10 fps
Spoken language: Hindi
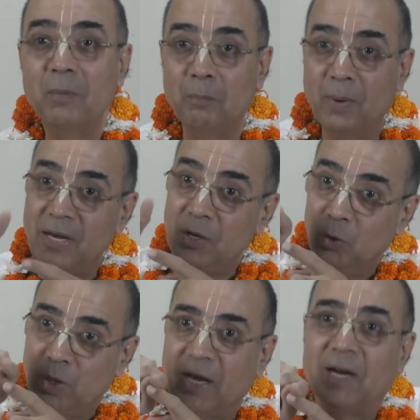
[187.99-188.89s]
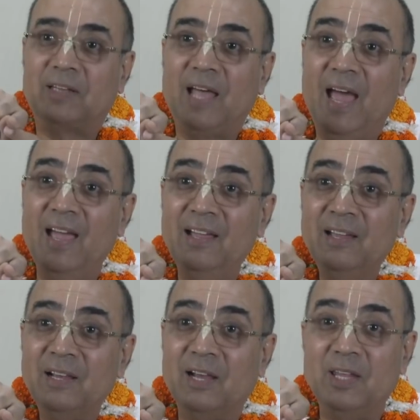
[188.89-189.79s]
मनी उदय करता है
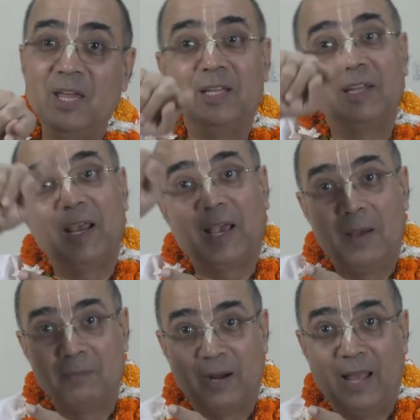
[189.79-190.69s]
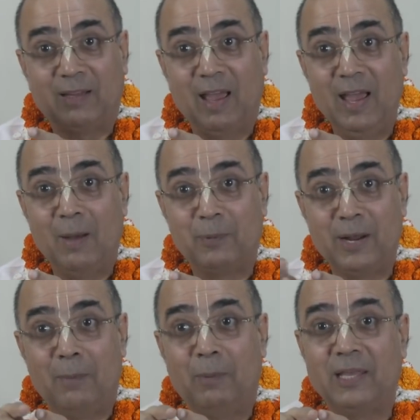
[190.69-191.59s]
गधे की तरह काम कराता है
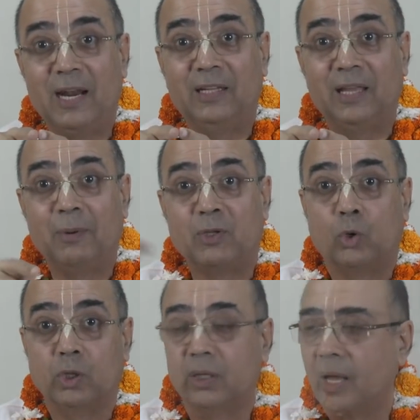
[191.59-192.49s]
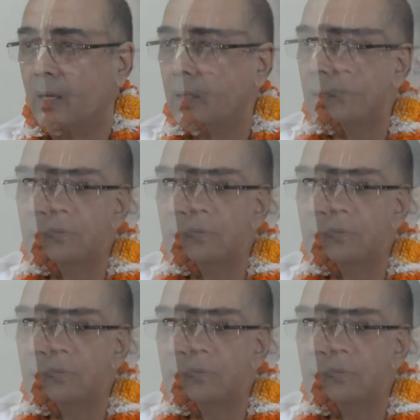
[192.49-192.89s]
अपने आप मजा लेता है फिर छोड़ देता है